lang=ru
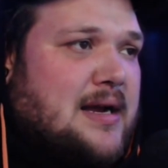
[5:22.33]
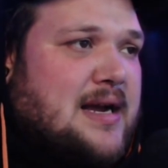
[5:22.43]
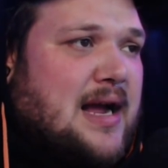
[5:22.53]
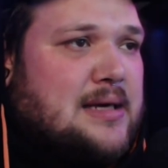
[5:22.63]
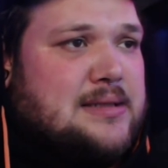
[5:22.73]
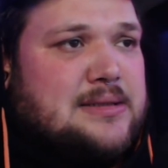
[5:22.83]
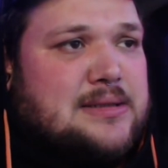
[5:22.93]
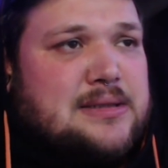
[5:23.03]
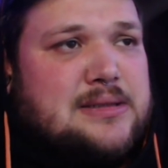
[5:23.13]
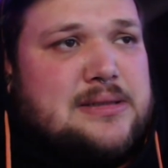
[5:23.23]
как
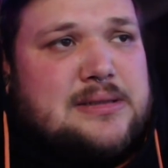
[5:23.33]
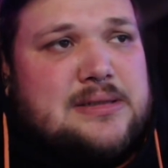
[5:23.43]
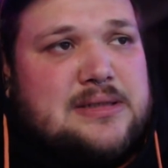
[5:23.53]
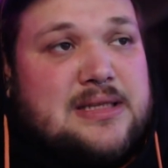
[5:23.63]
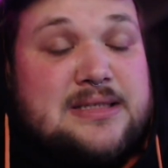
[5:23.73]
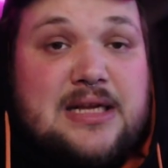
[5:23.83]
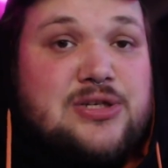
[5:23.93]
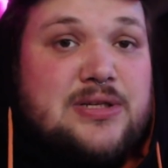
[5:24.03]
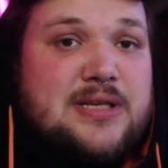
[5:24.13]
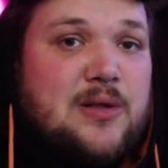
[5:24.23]
э, достаточно
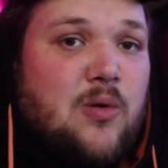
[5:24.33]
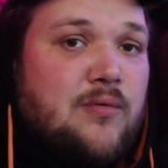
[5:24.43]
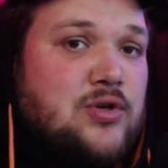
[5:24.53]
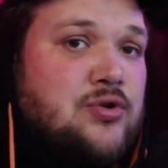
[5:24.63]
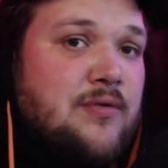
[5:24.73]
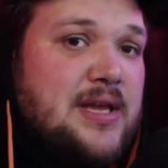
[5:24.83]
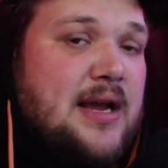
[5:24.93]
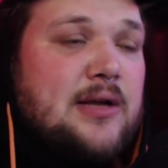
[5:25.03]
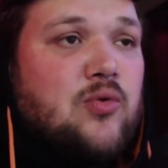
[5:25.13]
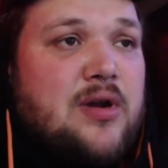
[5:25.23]
скилловые чуваки,
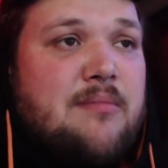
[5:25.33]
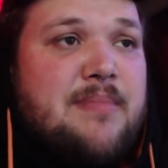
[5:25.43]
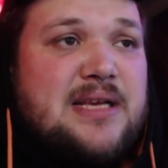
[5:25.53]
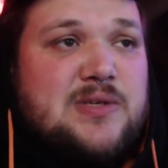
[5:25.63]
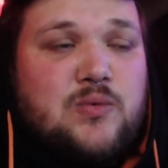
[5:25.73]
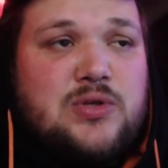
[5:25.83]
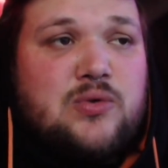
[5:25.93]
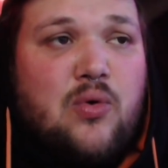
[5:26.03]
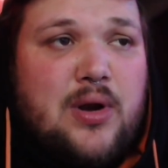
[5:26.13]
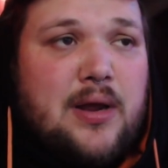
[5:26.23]
которые без
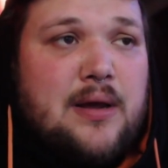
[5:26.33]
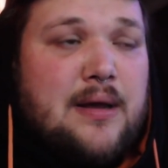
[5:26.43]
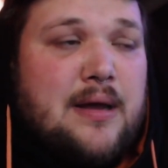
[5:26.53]
аудитории